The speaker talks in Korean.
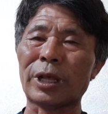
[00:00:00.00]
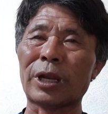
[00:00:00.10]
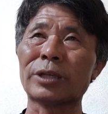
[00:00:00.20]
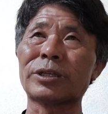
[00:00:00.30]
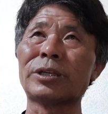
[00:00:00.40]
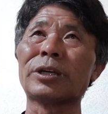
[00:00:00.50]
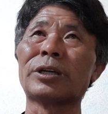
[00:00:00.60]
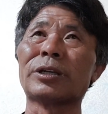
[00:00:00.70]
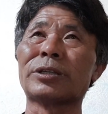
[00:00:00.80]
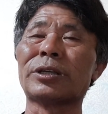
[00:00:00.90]
내가 서는
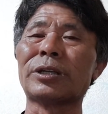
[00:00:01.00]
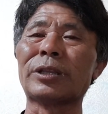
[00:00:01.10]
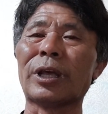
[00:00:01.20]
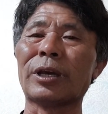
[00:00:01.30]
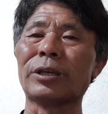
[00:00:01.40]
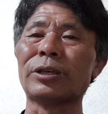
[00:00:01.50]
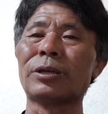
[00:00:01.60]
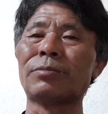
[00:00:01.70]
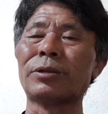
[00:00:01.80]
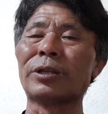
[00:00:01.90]
거는 서는데
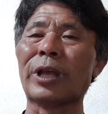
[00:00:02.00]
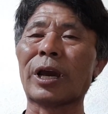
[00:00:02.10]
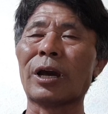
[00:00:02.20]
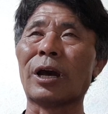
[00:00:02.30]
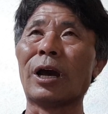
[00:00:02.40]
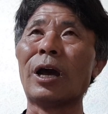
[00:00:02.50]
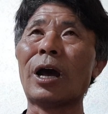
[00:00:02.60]
여러분들 내가